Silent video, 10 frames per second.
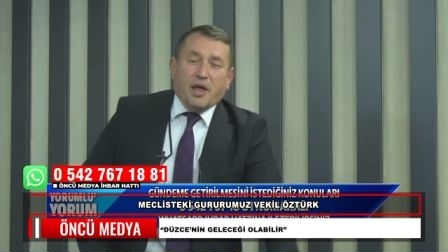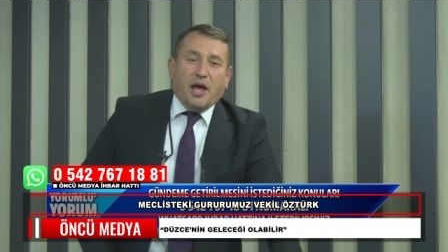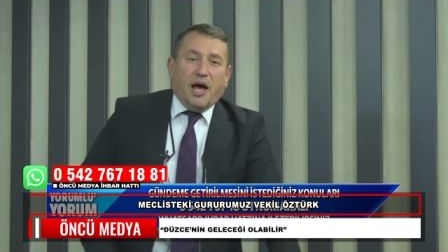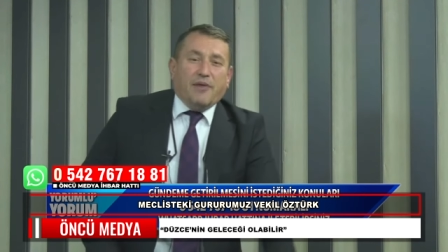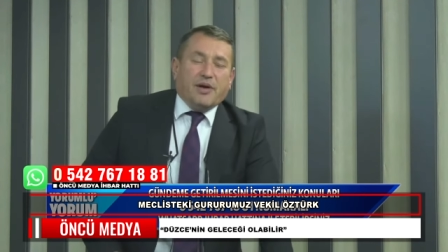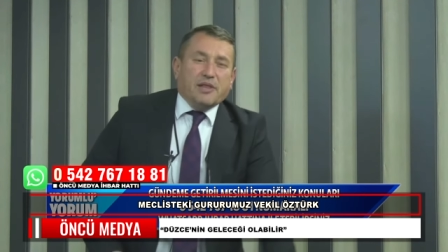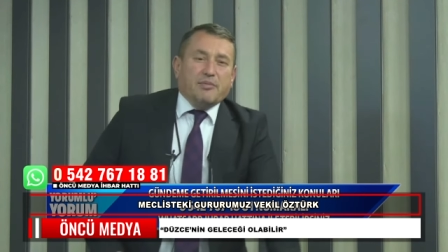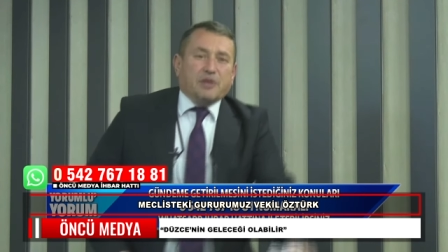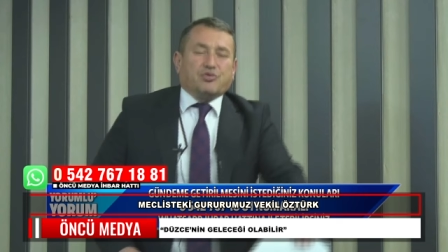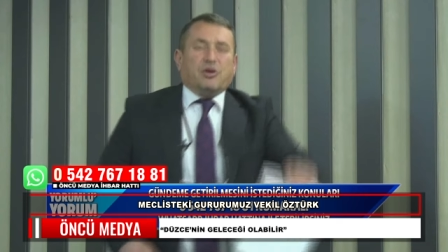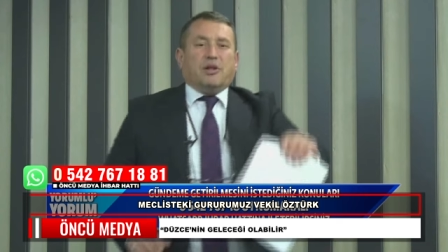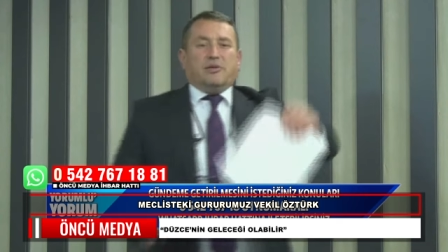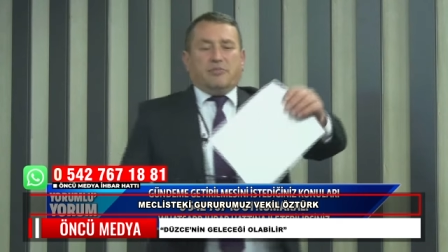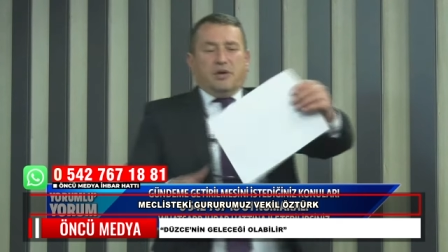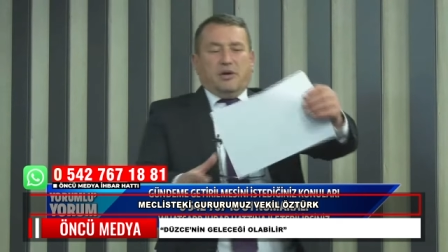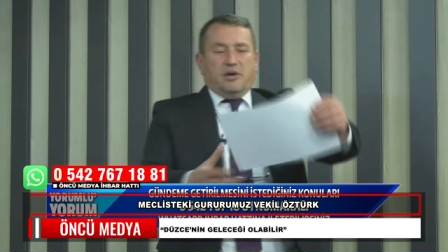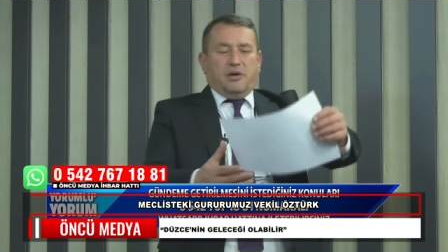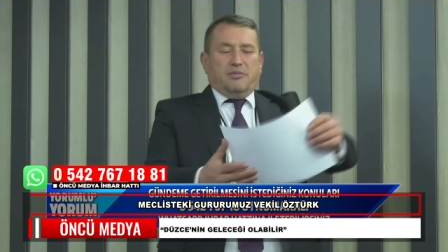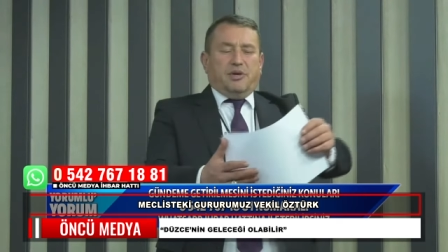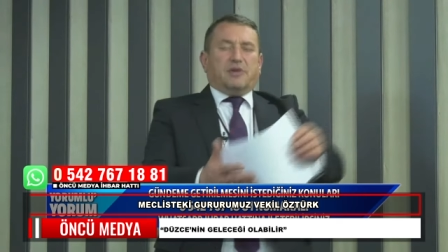Efendime söyleyeyim
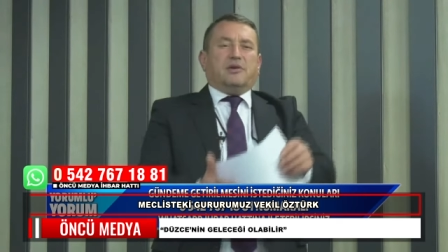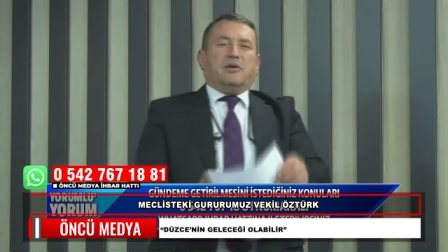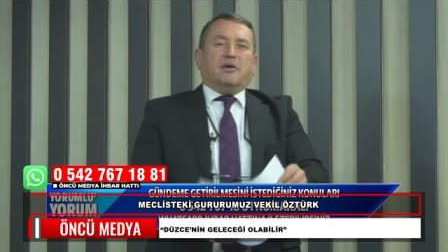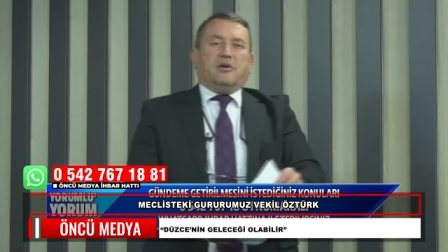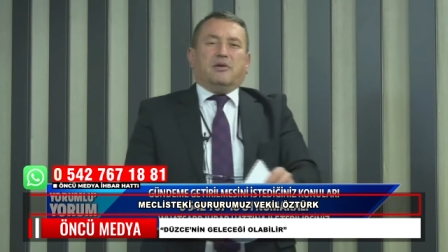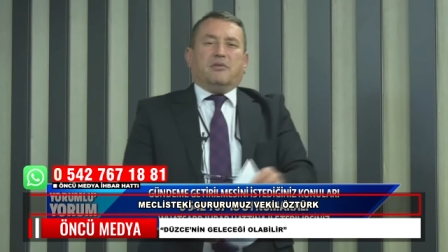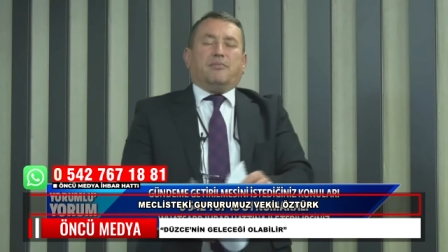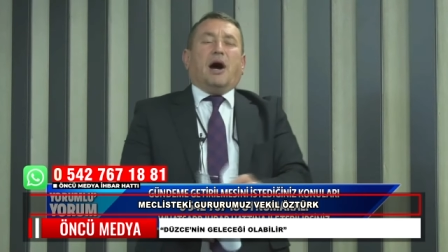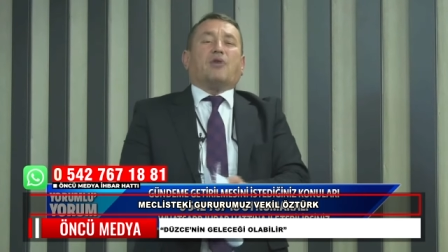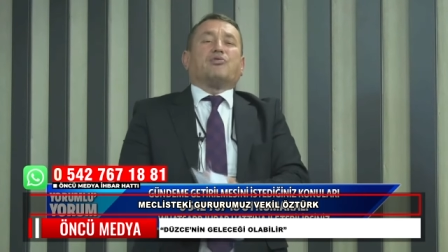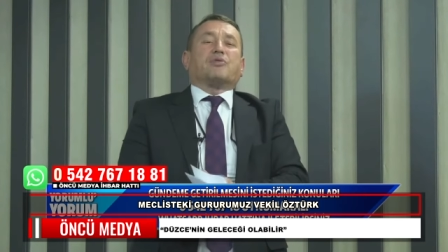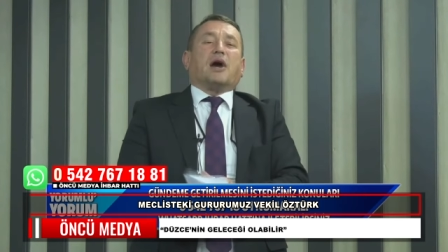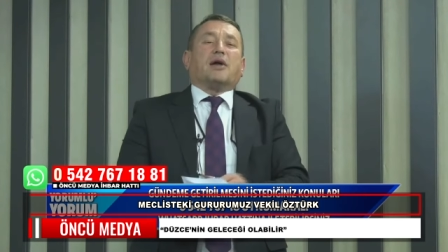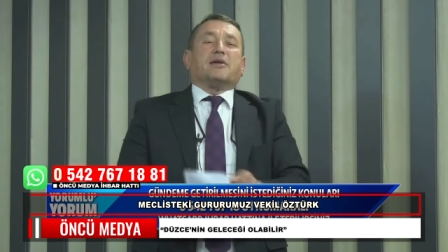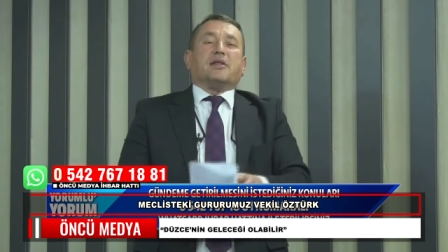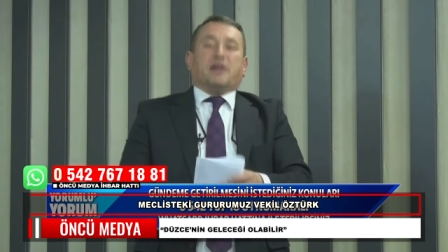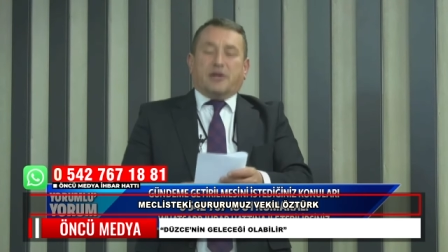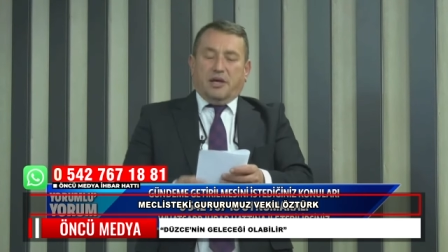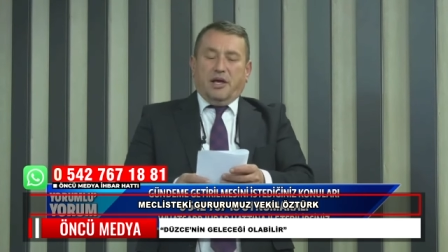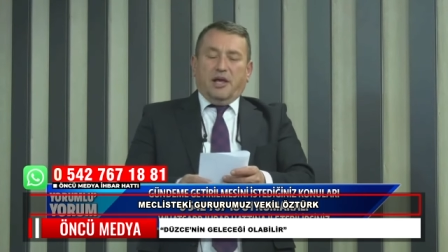e, bir e, Bağkur
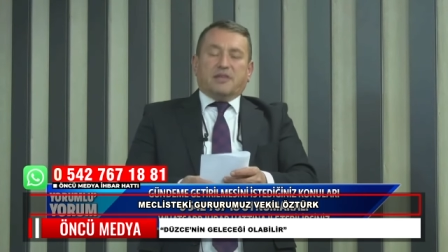karneleri,